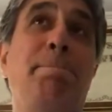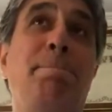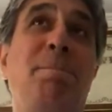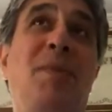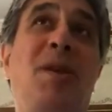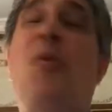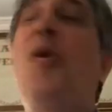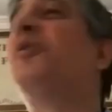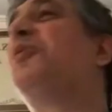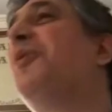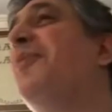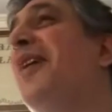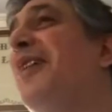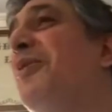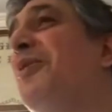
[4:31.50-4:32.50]
Quanto è
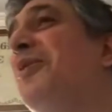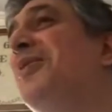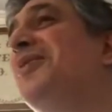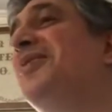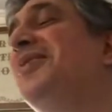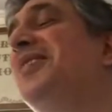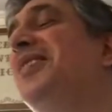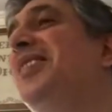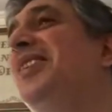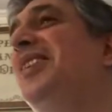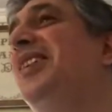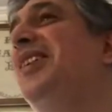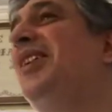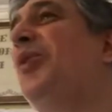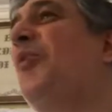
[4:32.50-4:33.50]
bello!
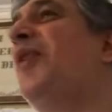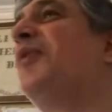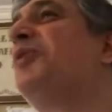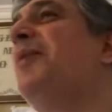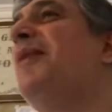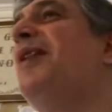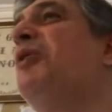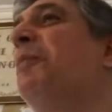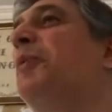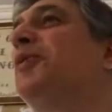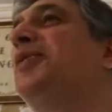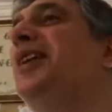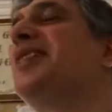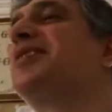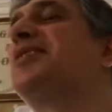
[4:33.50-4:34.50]
Quanto è bello
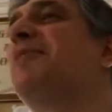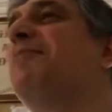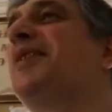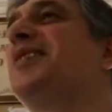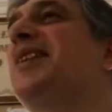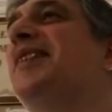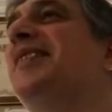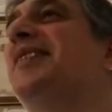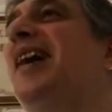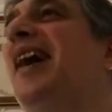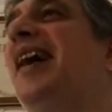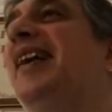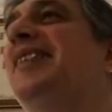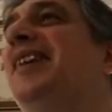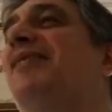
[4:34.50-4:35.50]
potersi
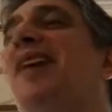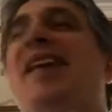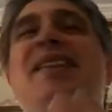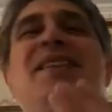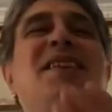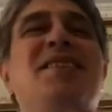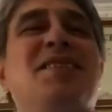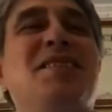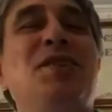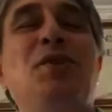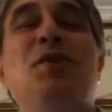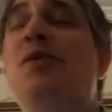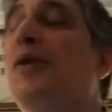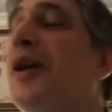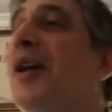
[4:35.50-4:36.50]
presentare davanti al
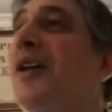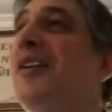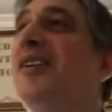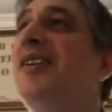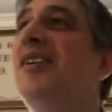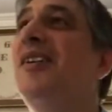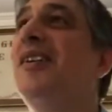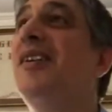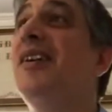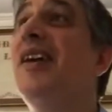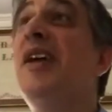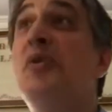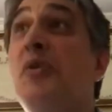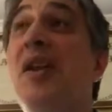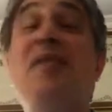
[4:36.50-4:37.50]
Signore e
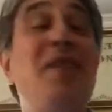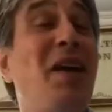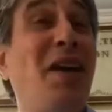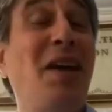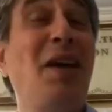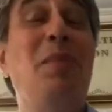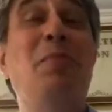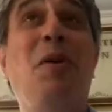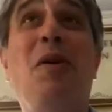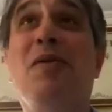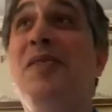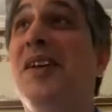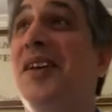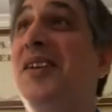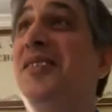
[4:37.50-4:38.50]
non avere
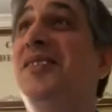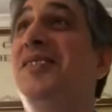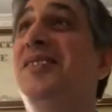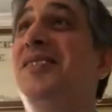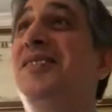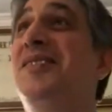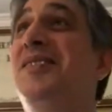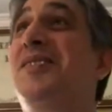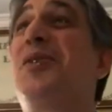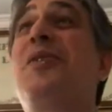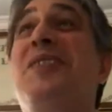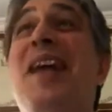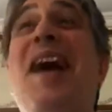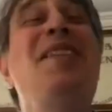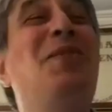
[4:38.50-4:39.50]
rimproveri,
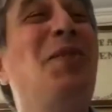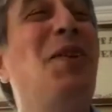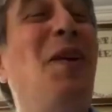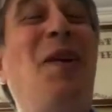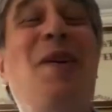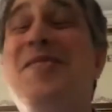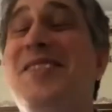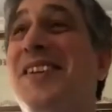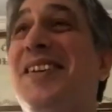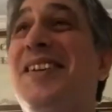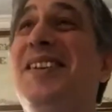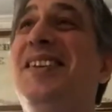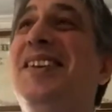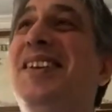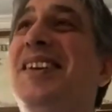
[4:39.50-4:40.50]
soltanto elogi.
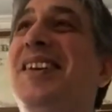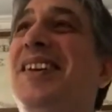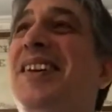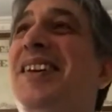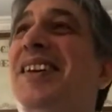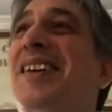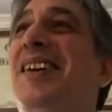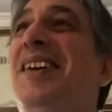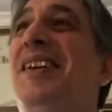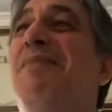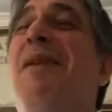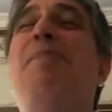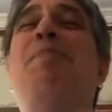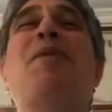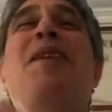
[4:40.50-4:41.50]
Ma
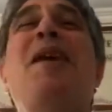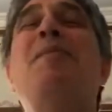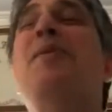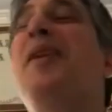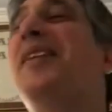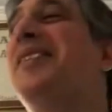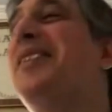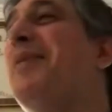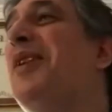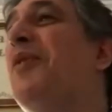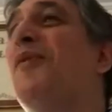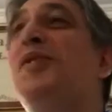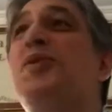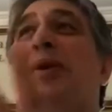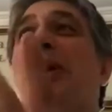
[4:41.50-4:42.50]
proviamo un attimino,
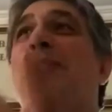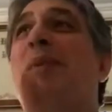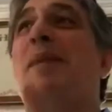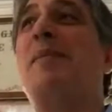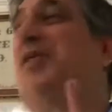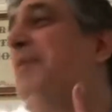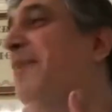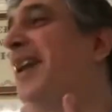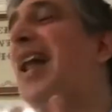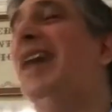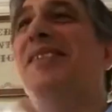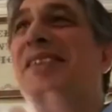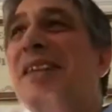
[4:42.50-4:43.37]
visto che prima si parlava di